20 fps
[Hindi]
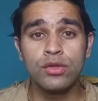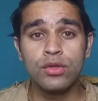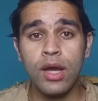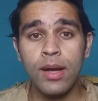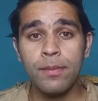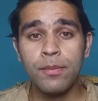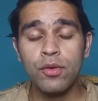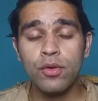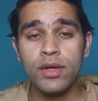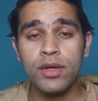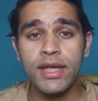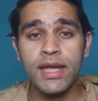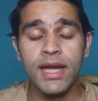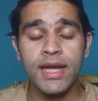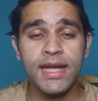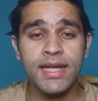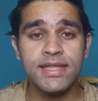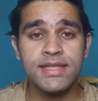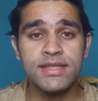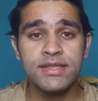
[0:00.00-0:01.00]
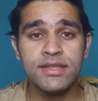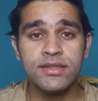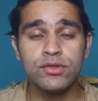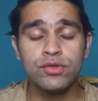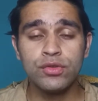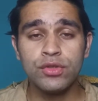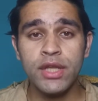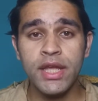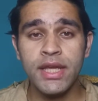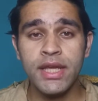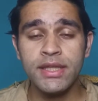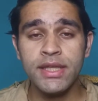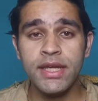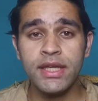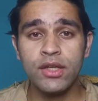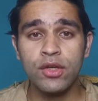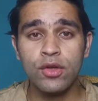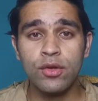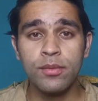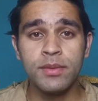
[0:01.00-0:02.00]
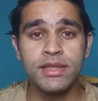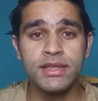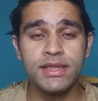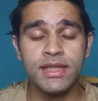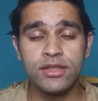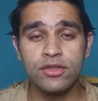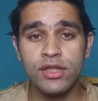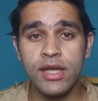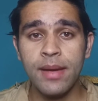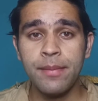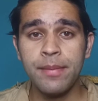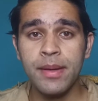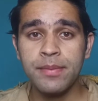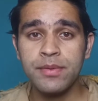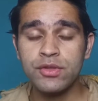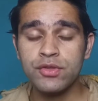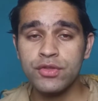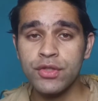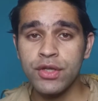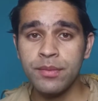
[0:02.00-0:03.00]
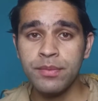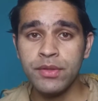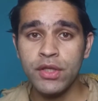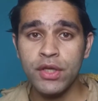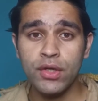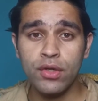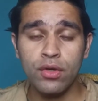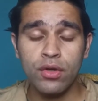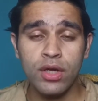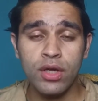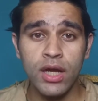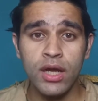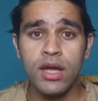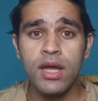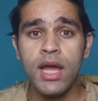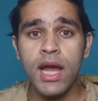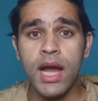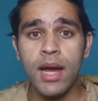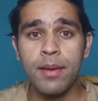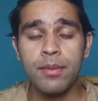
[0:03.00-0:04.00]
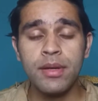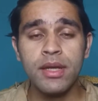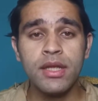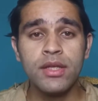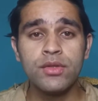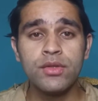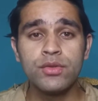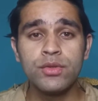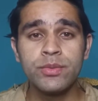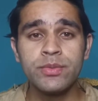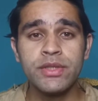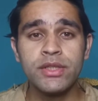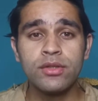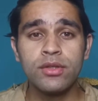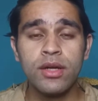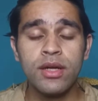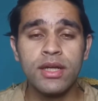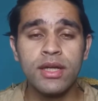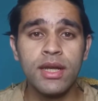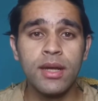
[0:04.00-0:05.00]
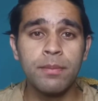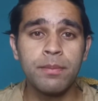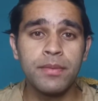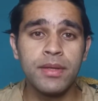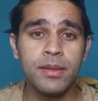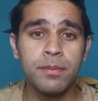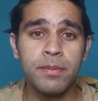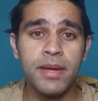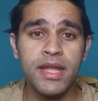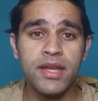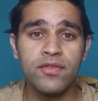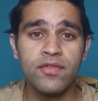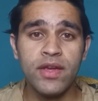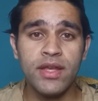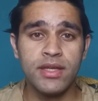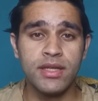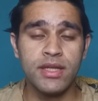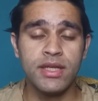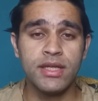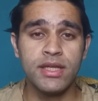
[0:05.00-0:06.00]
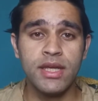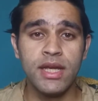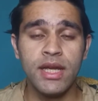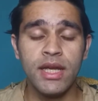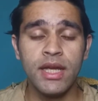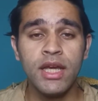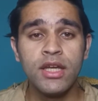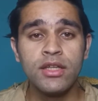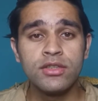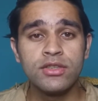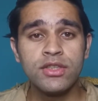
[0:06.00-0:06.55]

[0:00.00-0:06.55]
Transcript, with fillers: तो आपको क्या क्या चीज़ें जो नहीं देखने को मिलती हैं तो यहाँ पे आप स्क्रीन पे देख रहे होगा अपने यूट्यूब चैनल को अगर आपने वेरीफाई नहीं किया है